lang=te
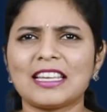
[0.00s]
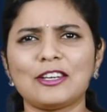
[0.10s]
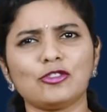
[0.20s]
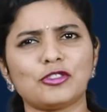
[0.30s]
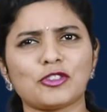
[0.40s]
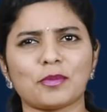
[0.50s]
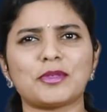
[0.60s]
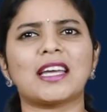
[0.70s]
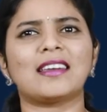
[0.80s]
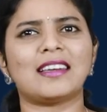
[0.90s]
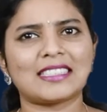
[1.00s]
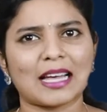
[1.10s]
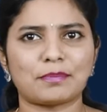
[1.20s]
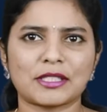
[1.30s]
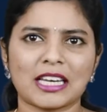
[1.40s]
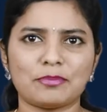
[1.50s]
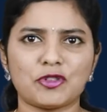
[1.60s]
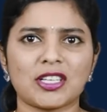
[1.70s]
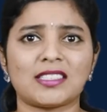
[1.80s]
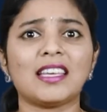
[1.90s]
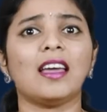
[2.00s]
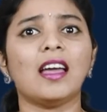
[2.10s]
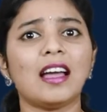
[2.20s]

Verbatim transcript: తెలుగు స్టాప్ ఛానల్ని సబ్స్క్రైబ్ చేసి